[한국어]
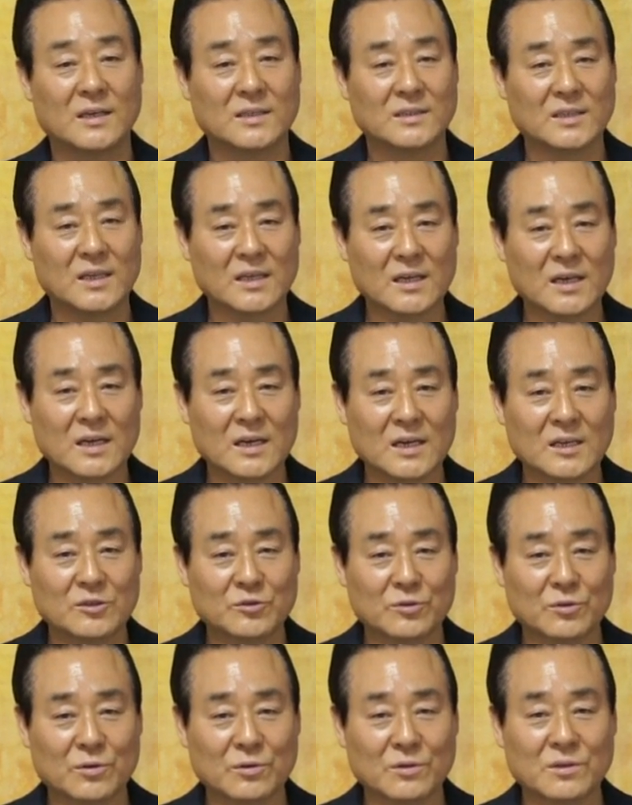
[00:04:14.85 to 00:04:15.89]

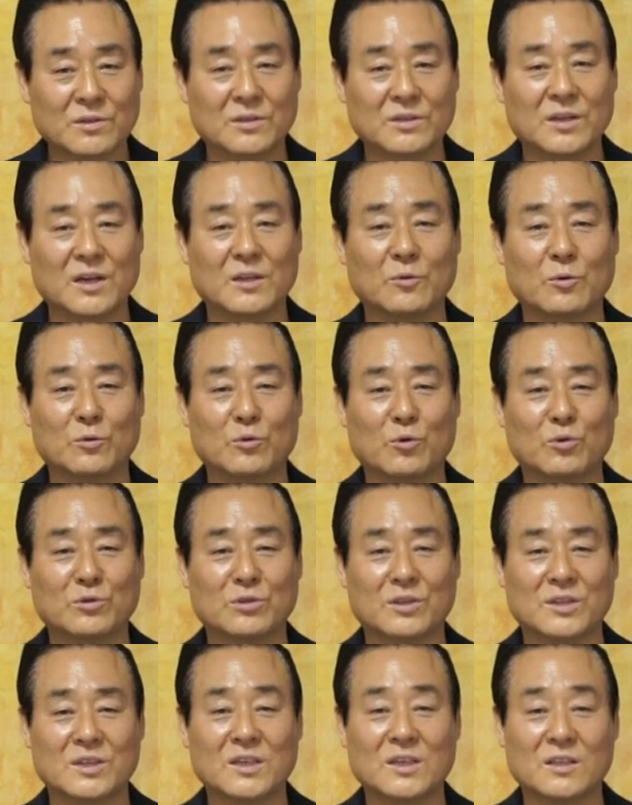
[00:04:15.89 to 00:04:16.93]
생각할수록 그들의
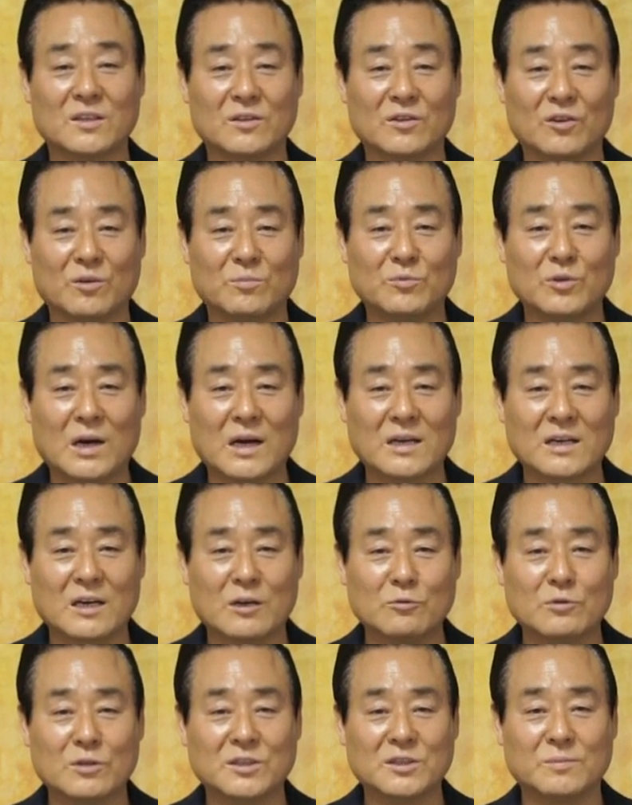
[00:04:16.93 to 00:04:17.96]
노동력이 너무
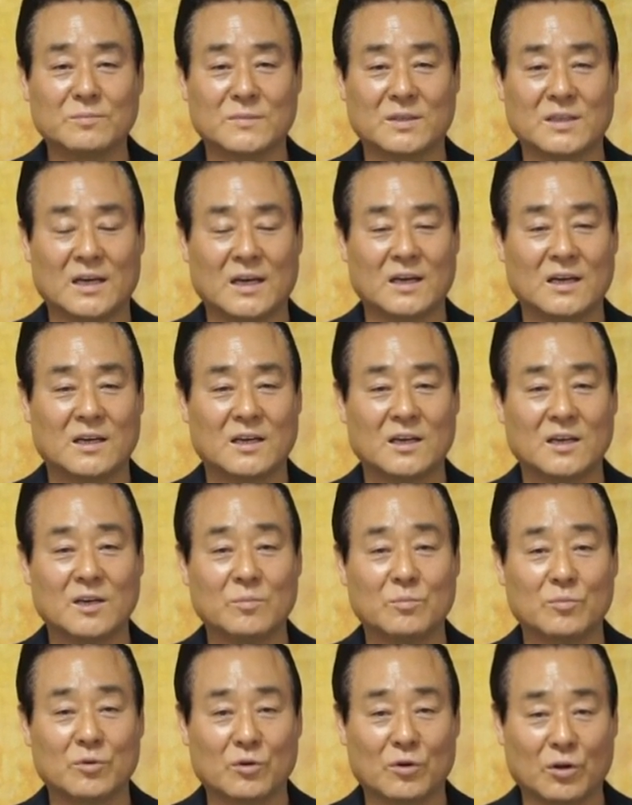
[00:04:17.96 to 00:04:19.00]
아까운 것입니다.
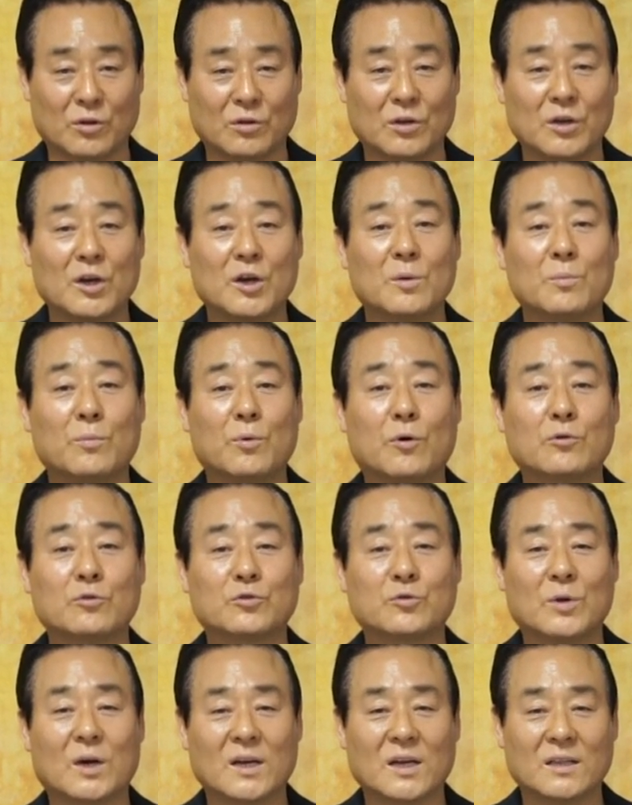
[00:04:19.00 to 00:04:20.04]
물론
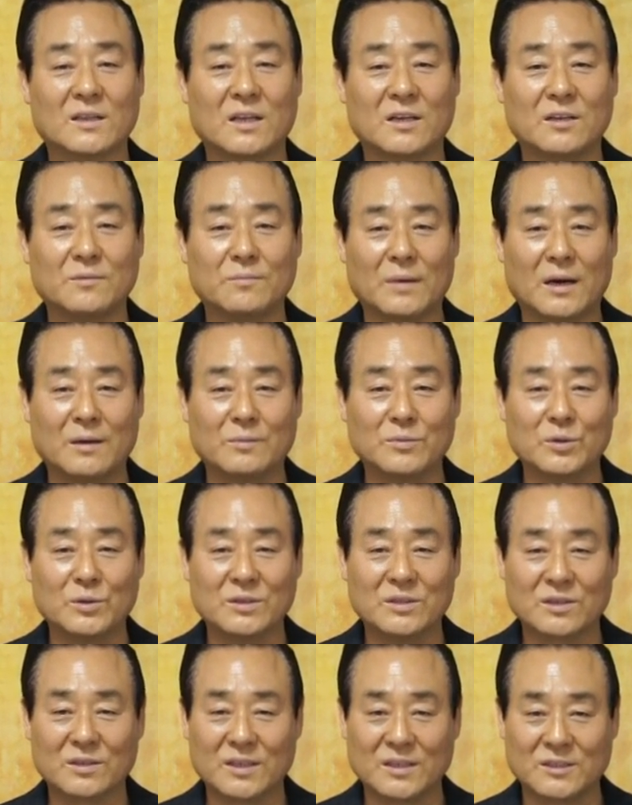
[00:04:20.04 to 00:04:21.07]
복수하겠다는 마음도
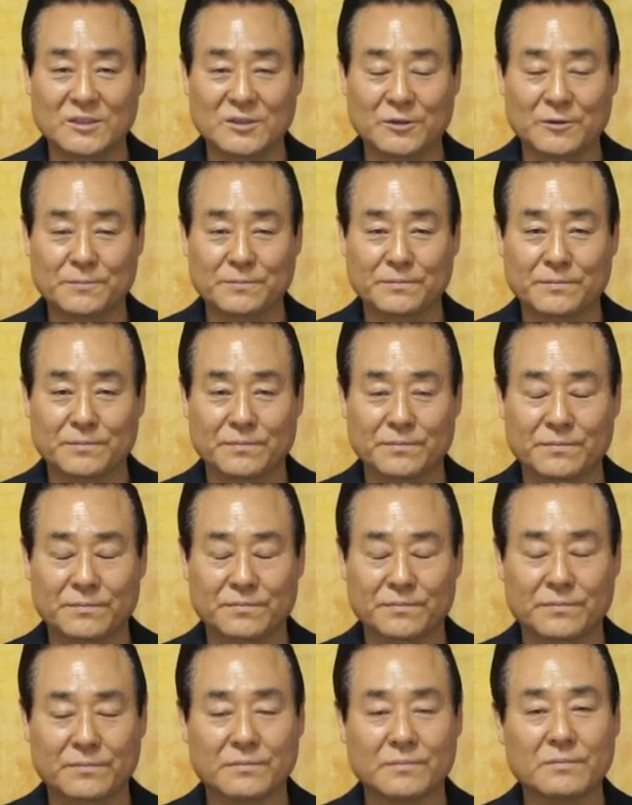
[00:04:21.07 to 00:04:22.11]
있었겠지요.
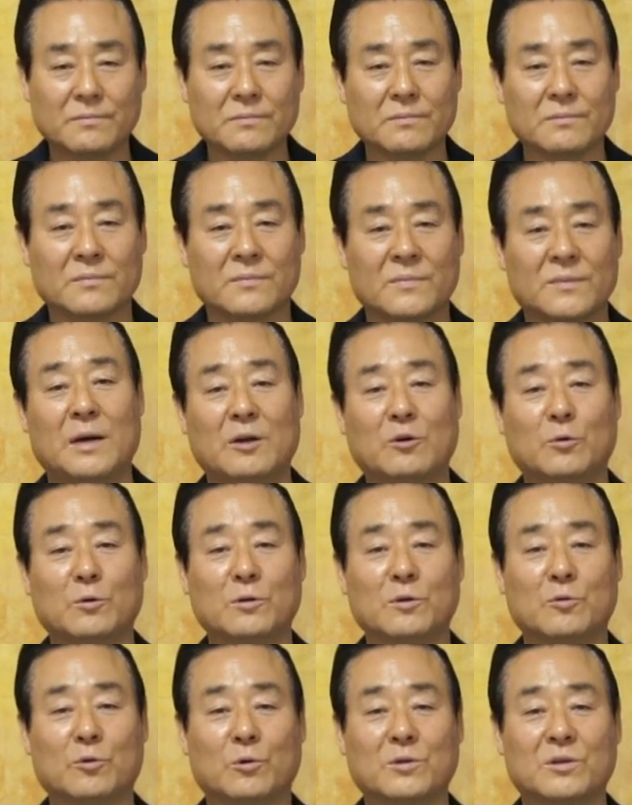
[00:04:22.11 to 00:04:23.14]

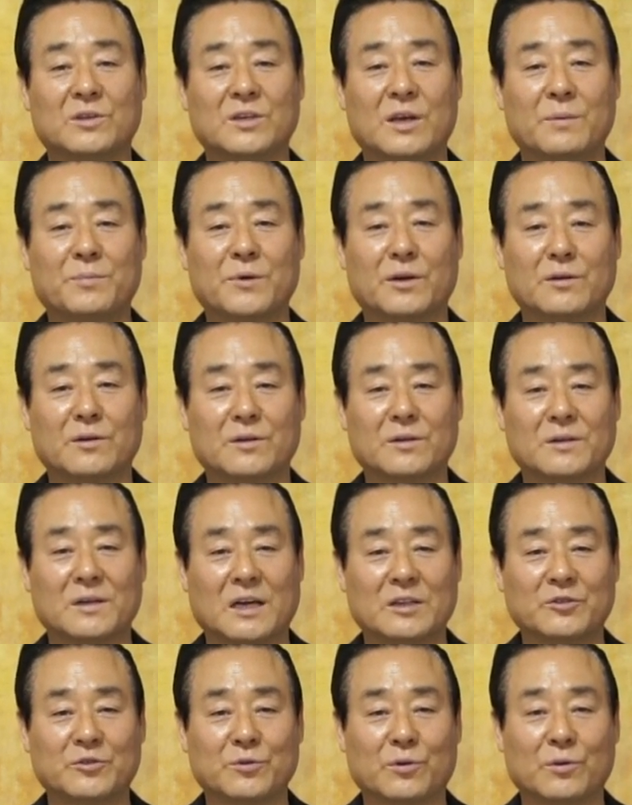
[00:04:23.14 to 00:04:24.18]
바로는 곧 그의 병거를
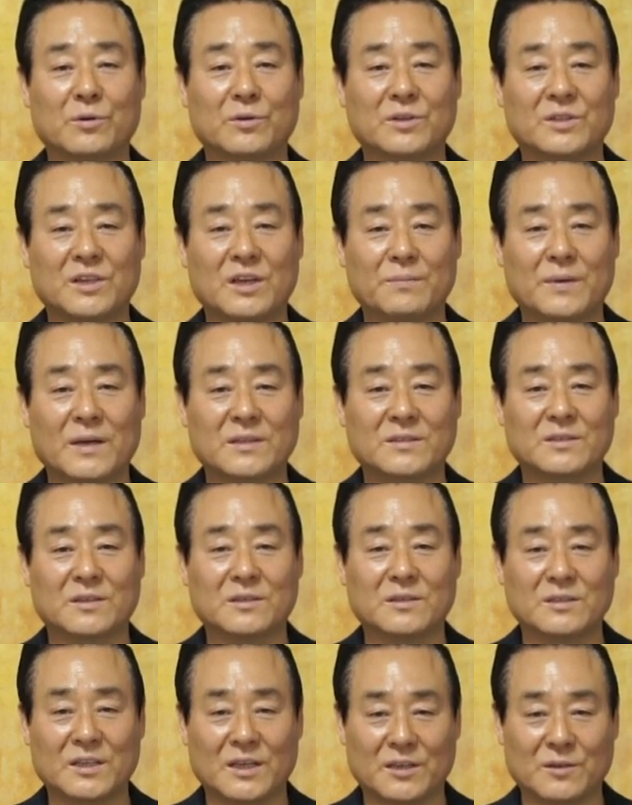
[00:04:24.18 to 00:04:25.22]
갖추고 그의
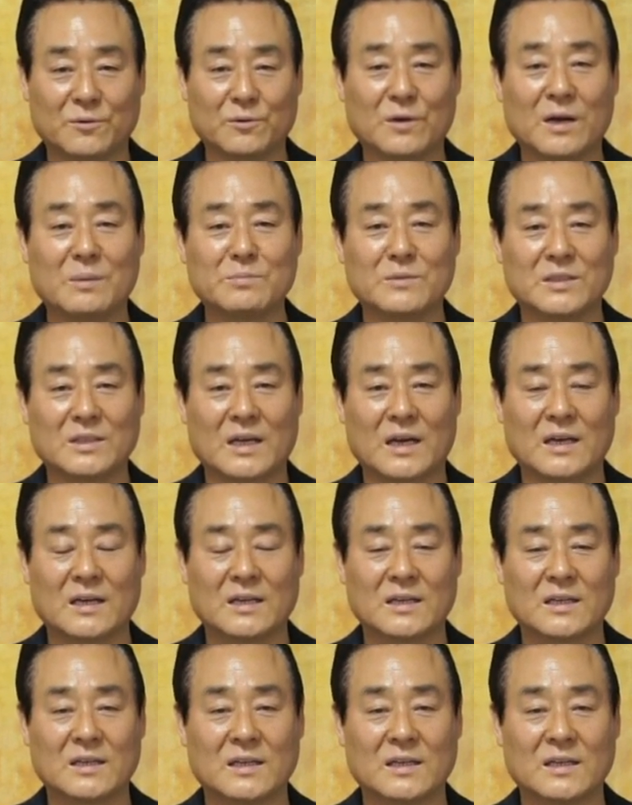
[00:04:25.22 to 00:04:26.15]
백성을 데리고 갑니다.